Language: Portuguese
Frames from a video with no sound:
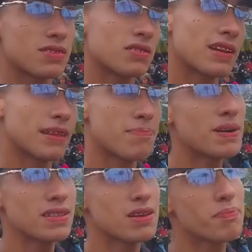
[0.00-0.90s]
Eu já até
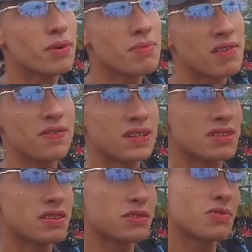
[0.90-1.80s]
passei por uma fase
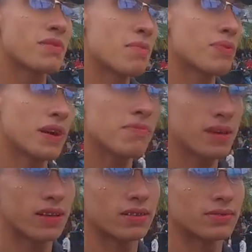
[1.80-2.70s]
disso numa época
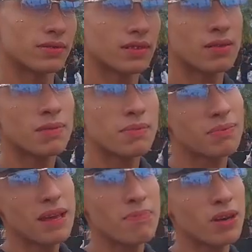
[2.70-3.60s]
minha, numa
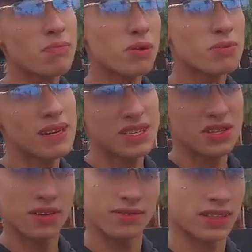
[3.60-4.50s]
época um pouco mais
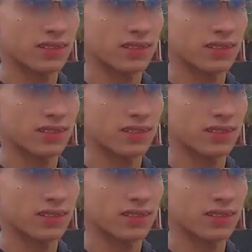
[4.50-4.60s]
jovem.